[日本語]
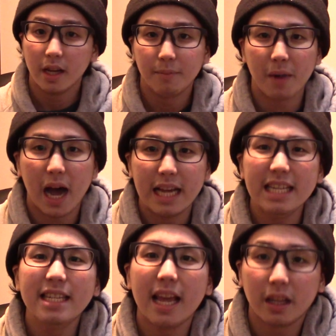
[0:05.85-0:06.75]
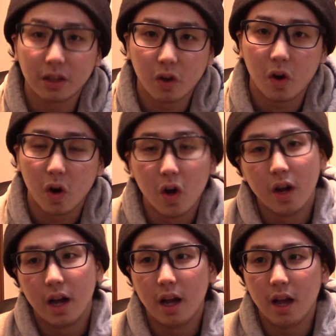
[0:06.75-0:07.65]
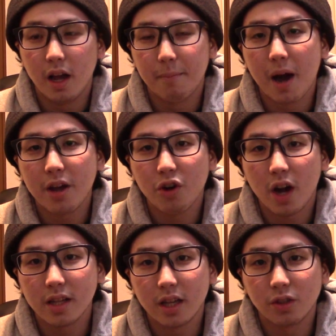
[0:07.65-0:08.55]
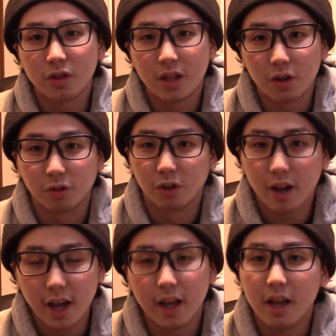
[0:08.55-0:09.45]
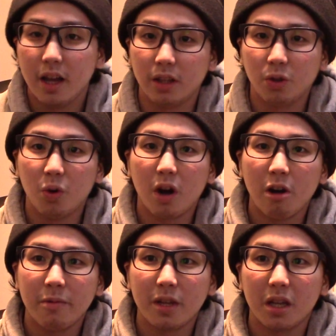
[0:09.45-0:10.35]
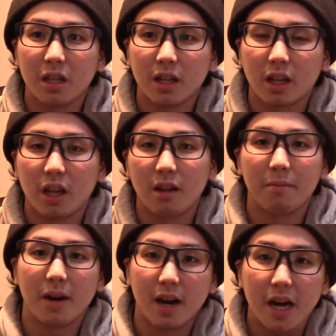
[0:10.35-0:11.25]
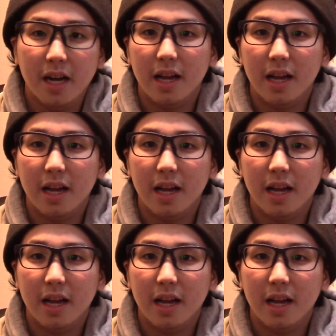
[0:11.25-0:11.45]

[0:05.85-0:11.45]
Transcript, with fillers: まあ、以前の、えー、バイオハザードゼロのね、えー、動画を見ていただければ、